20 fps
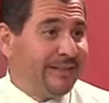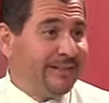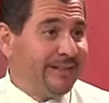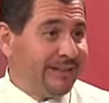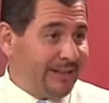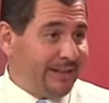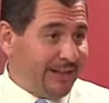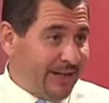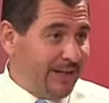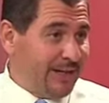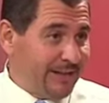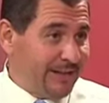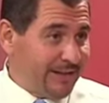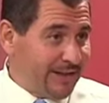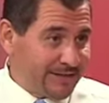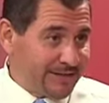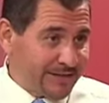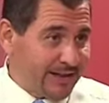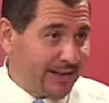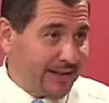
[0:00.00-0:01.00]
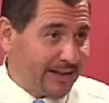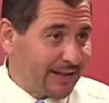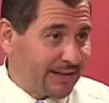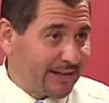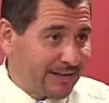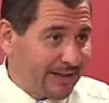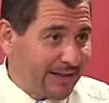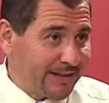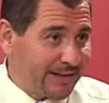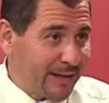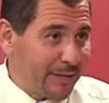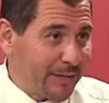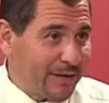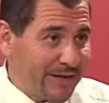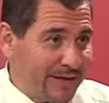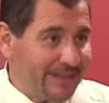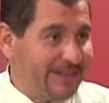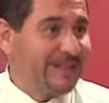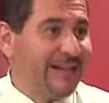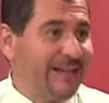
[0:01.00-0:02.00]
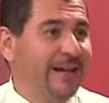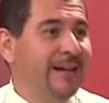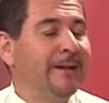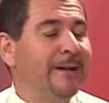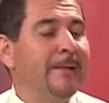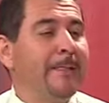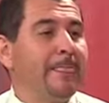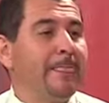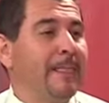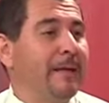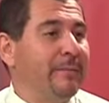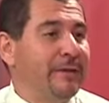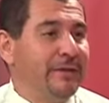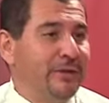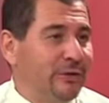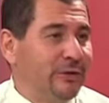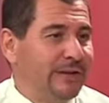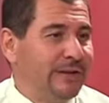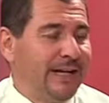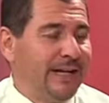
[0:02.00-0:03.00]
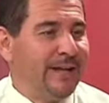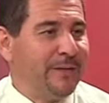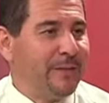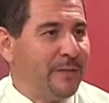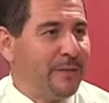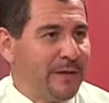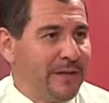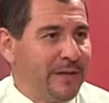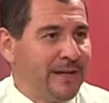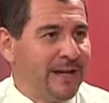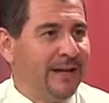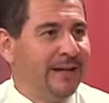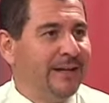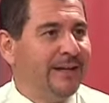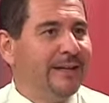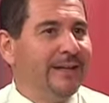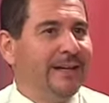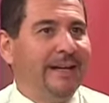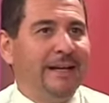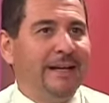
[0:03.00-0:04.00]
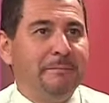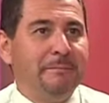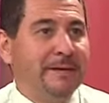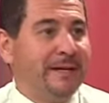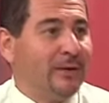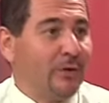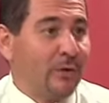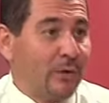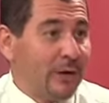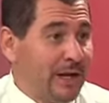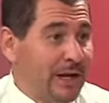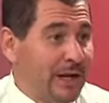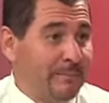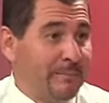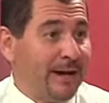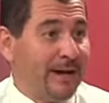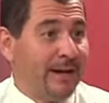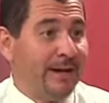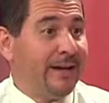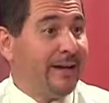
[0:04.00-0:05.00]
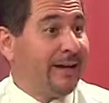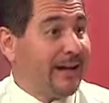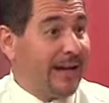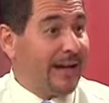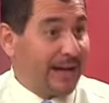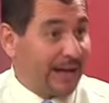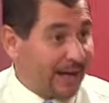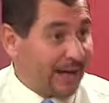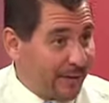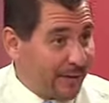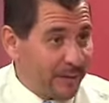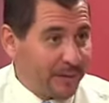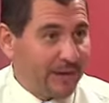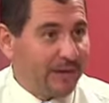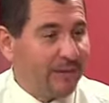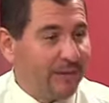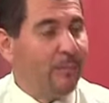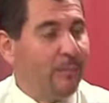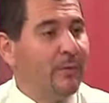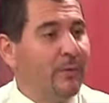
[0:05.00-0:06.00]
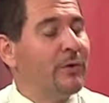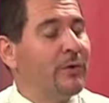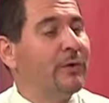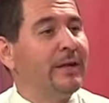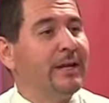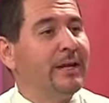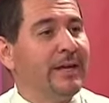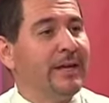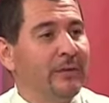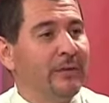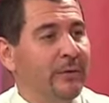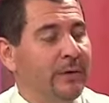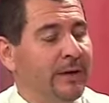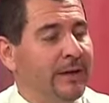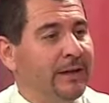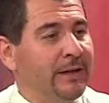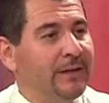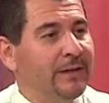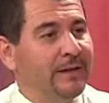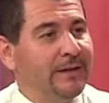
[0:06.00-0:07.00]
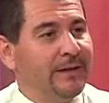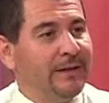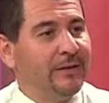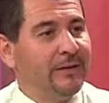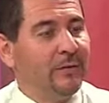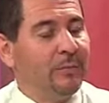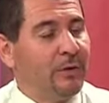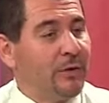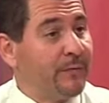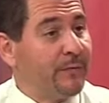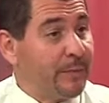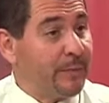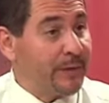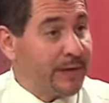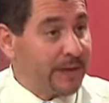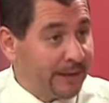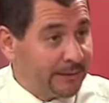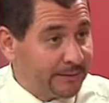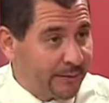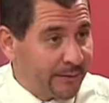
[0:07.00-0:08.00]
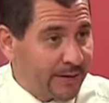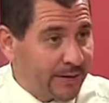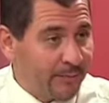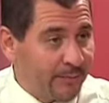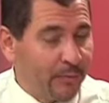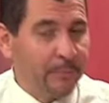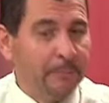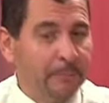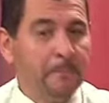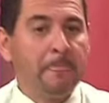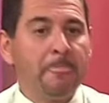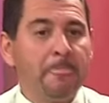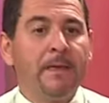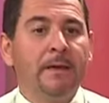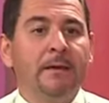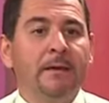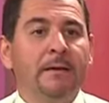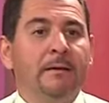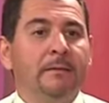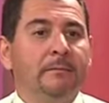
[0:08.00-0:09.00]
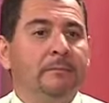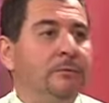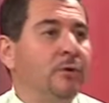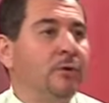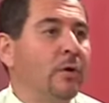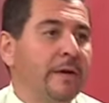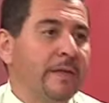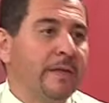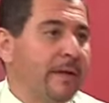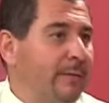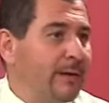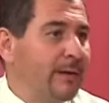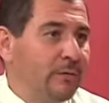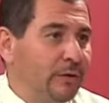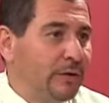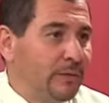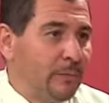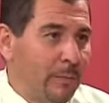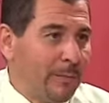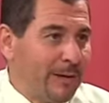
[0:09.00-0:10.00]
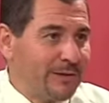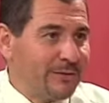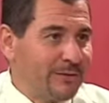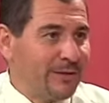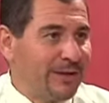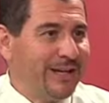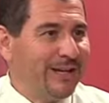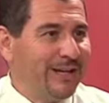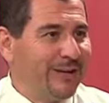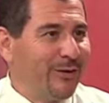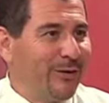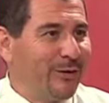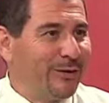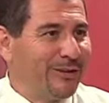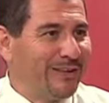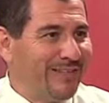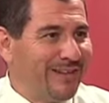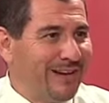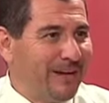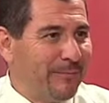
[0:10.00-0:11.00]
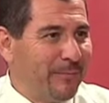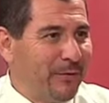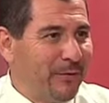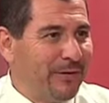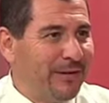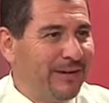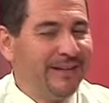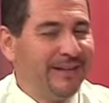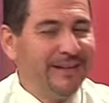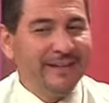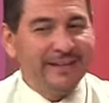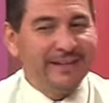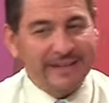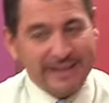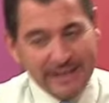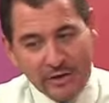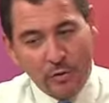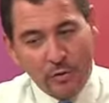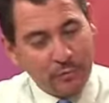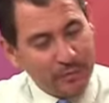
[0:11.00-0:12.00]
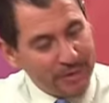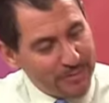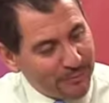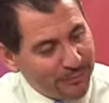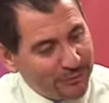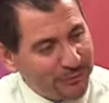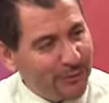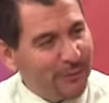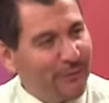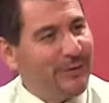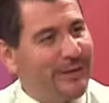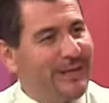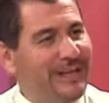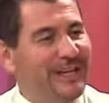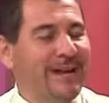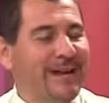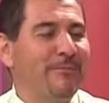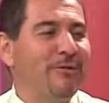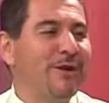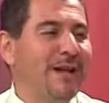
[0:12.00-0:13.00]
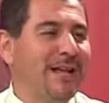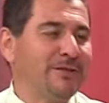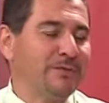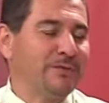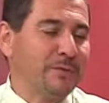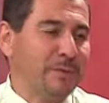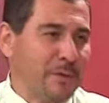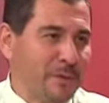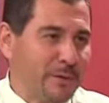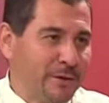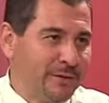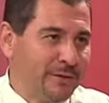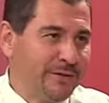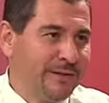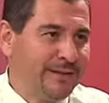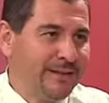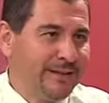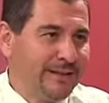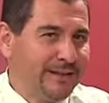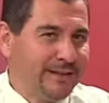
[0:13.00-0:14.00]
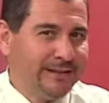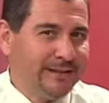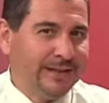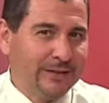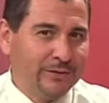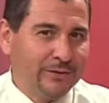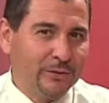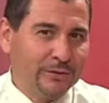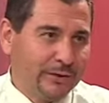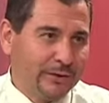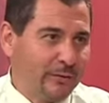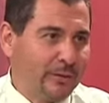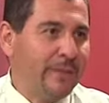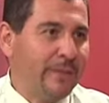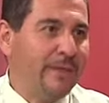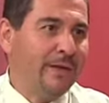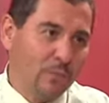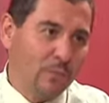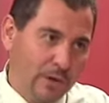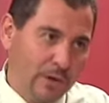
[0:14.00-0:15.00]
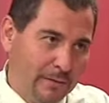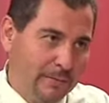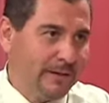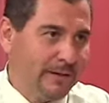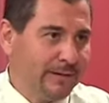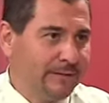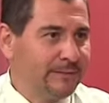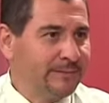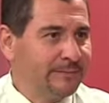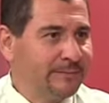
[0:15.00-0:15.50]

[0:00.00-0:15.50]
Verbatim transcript: de tener la sierra, la, dehesa, la bellota, la encina, el microclima, la raza, los buenos criadores, los buenos fabricantes de jamón, nos quedaba el último paso, que es el corte del amor. Y nos unimos todos y creamos la asociación de cortadores de Huelva.